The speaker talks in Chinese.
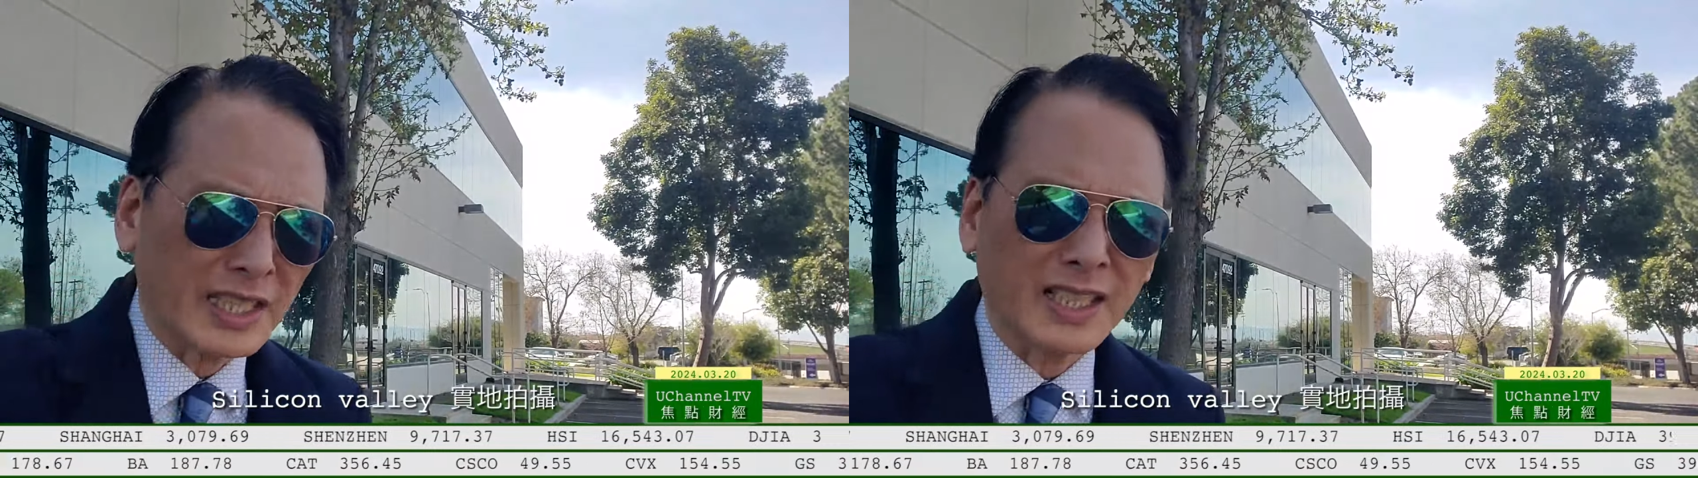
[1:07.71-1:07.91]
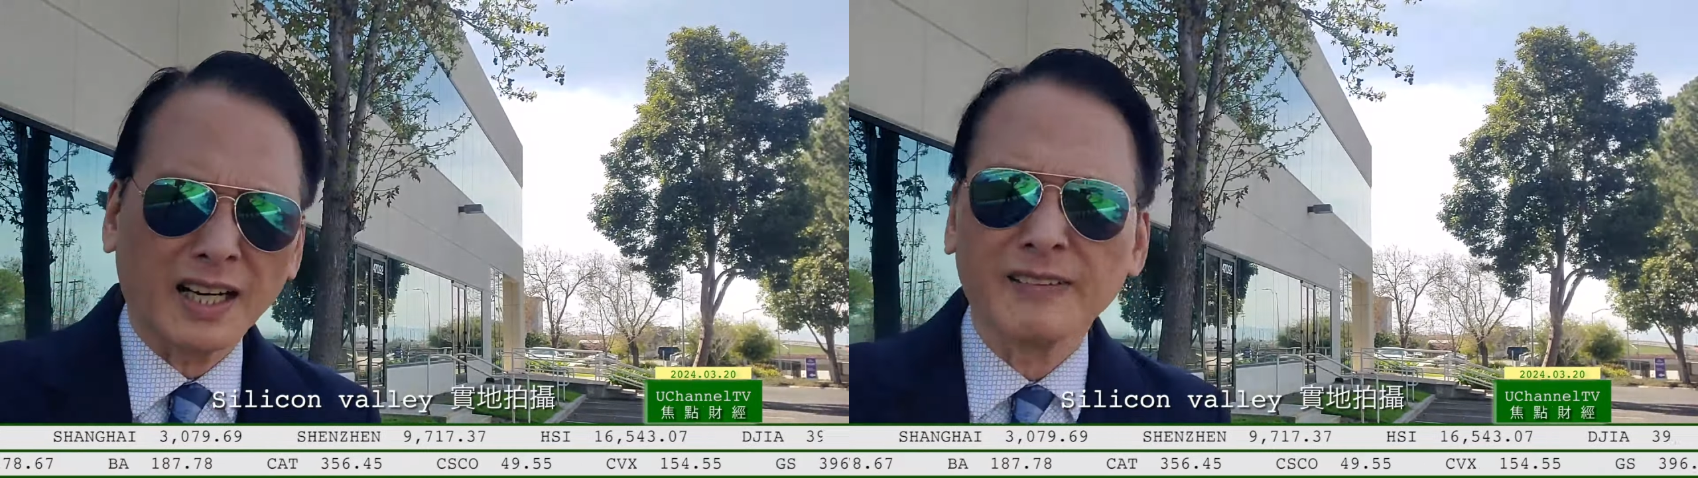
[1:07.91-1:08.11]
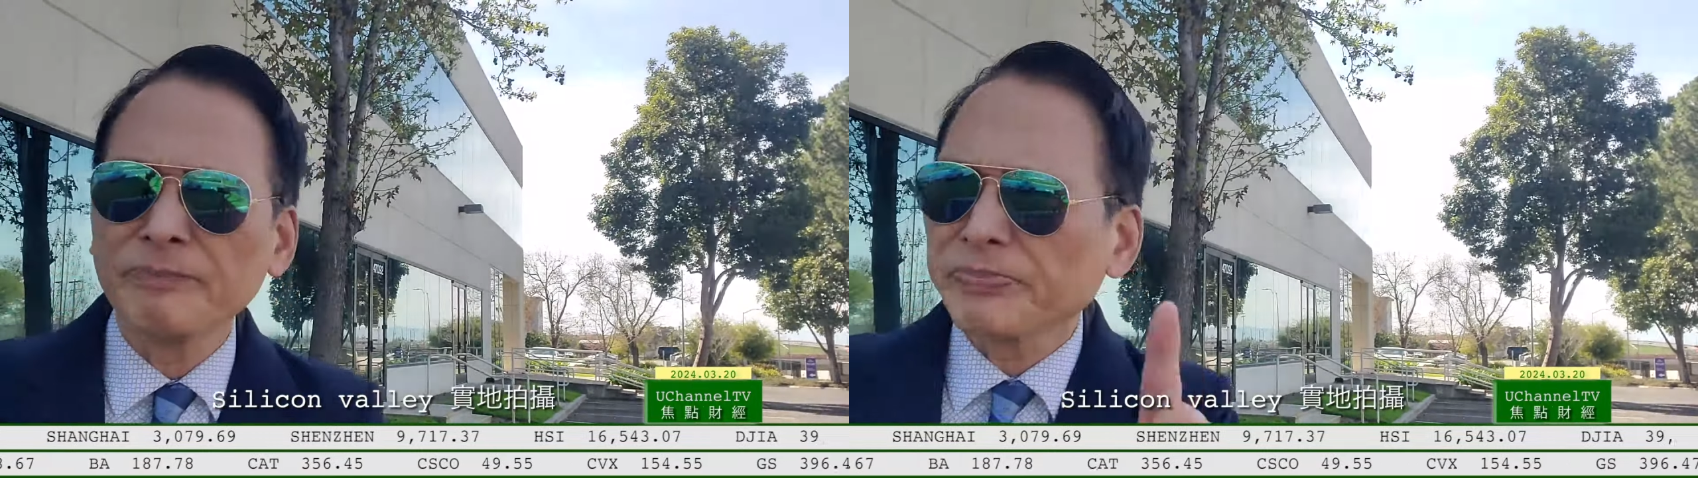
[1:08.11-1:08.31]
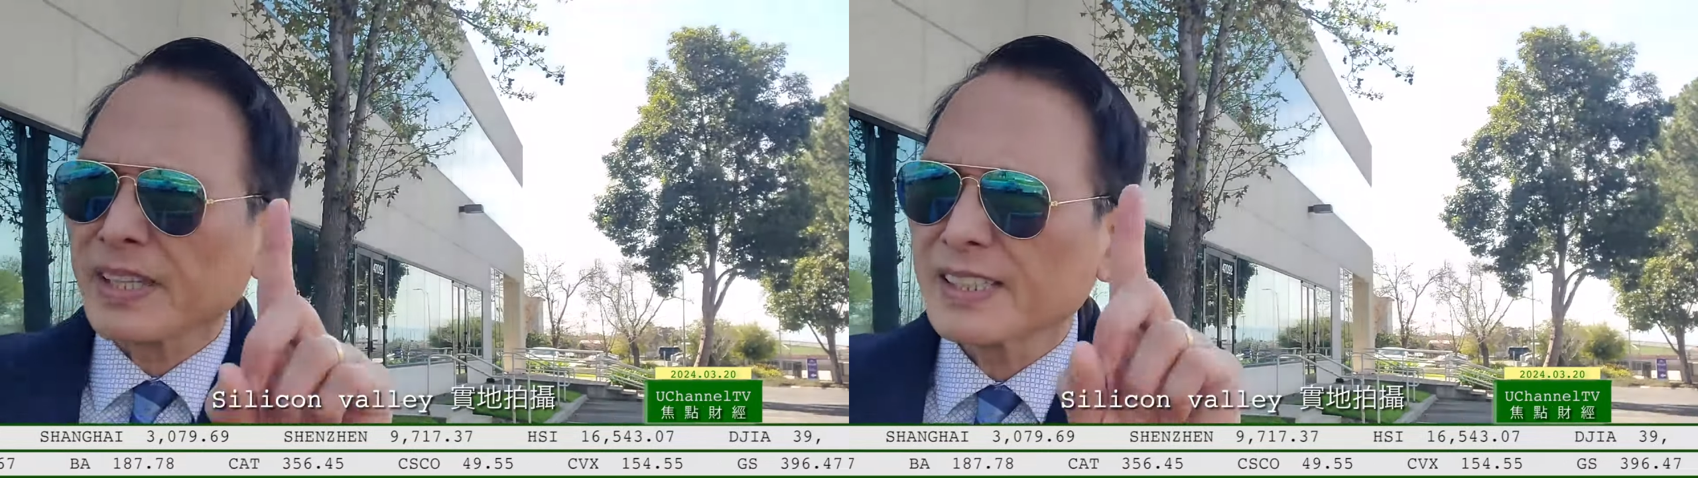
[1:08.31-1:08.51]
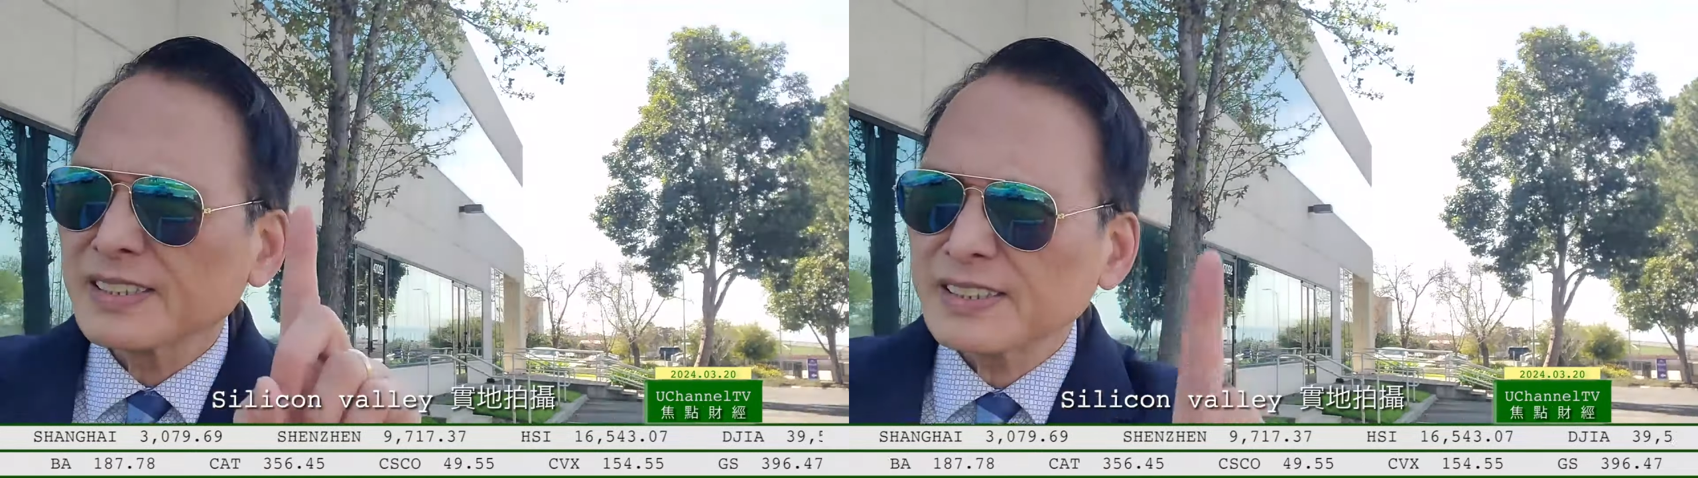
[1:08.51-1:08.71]
考。
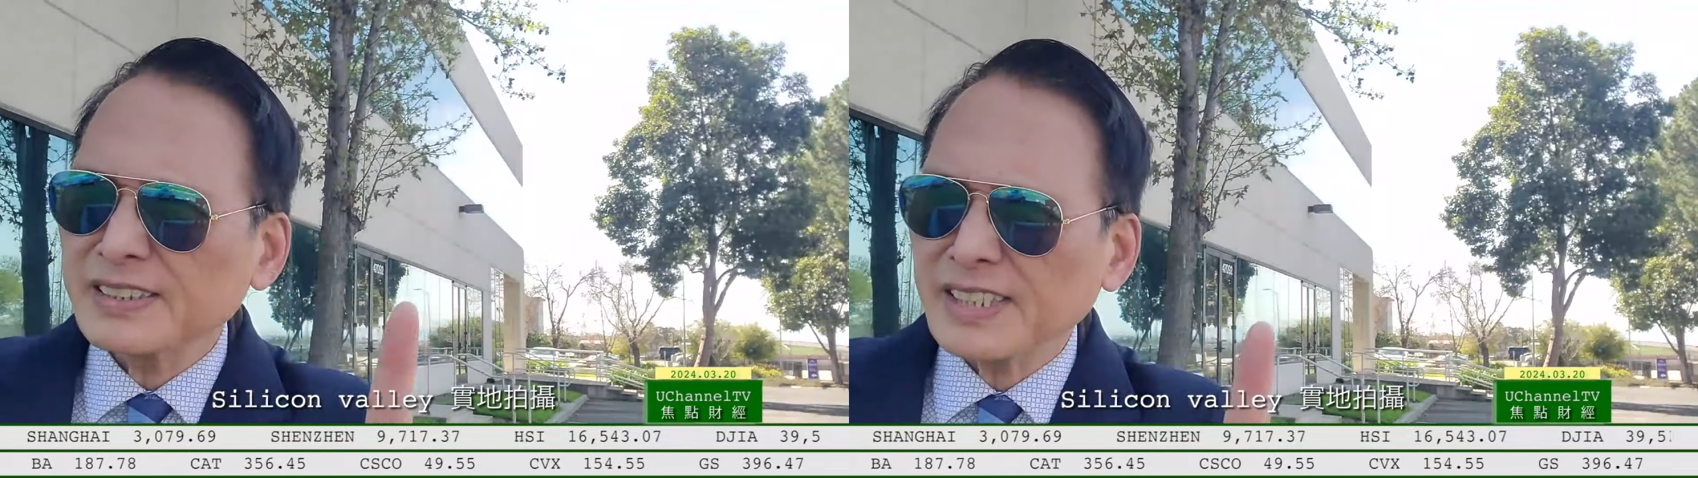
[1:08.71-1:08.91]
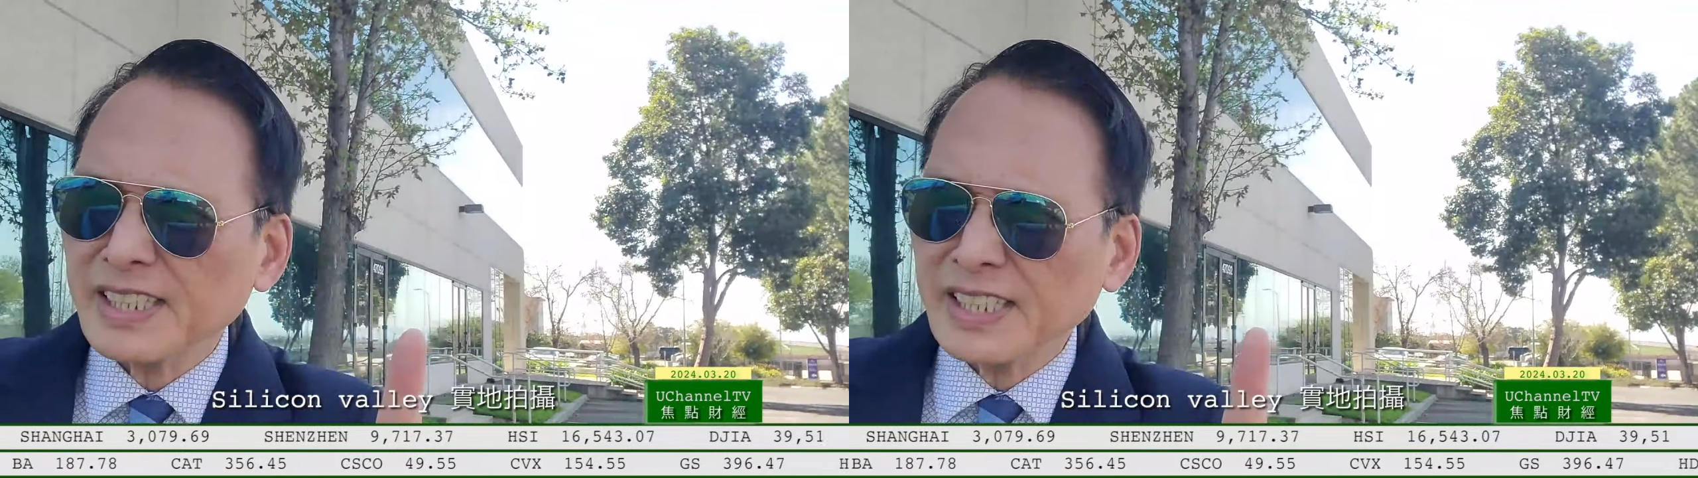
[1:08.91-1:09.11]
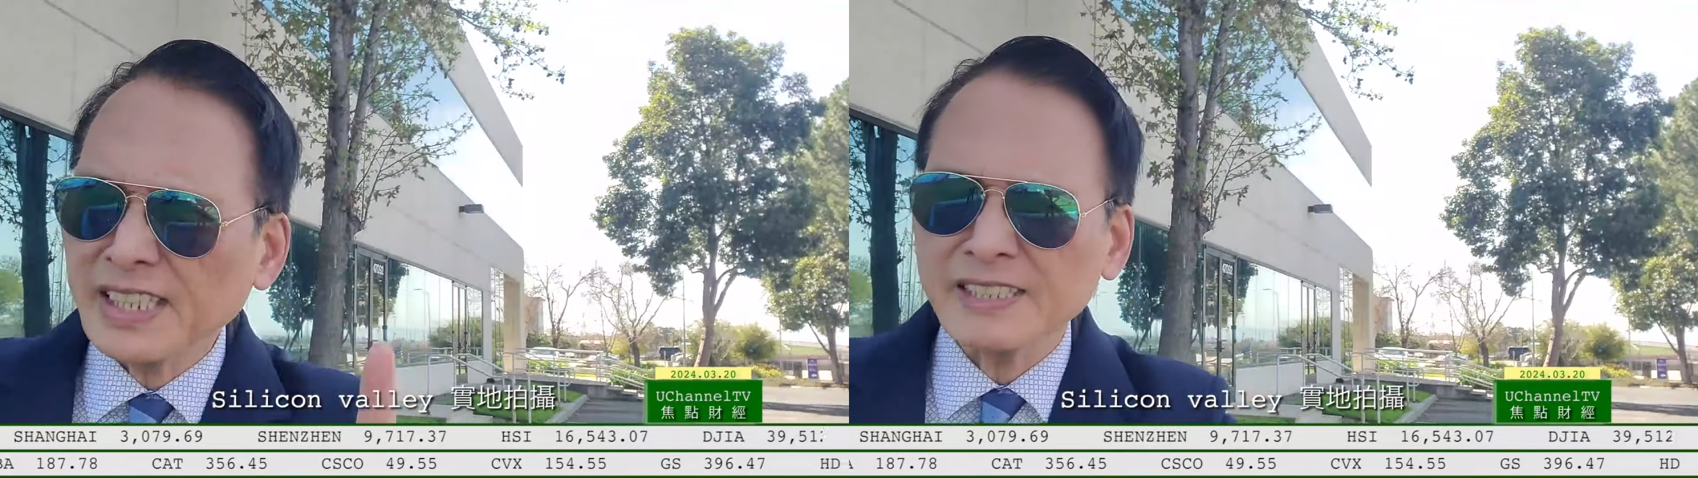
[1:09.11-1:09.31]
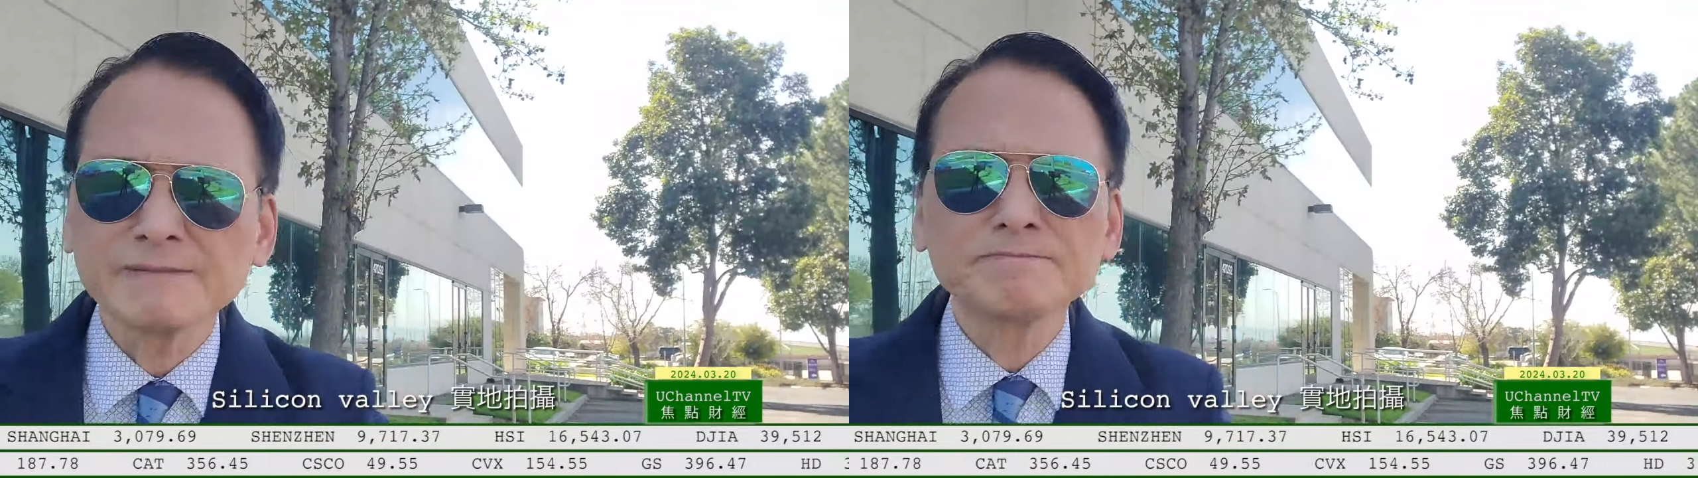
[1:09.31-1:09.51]
第一，